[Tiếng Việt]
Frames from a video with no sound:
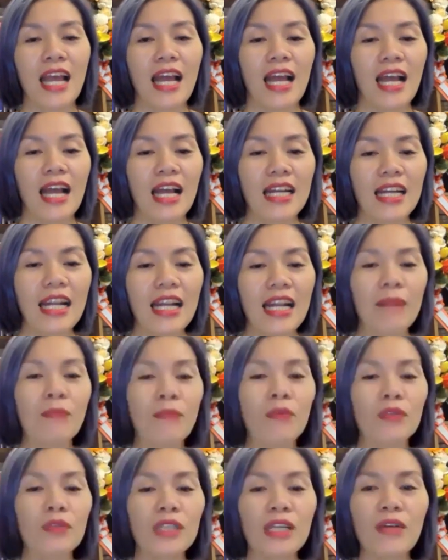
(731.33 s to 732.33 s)
à, đặt mục
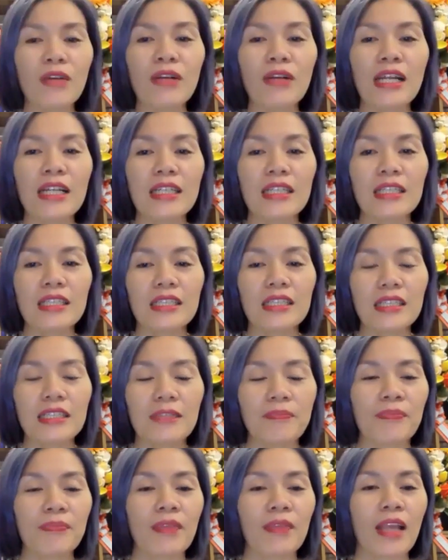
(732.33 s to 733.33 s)
tiêu là
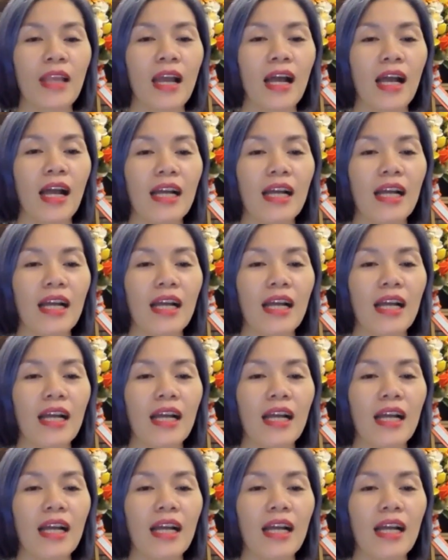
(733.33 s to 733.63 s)
à,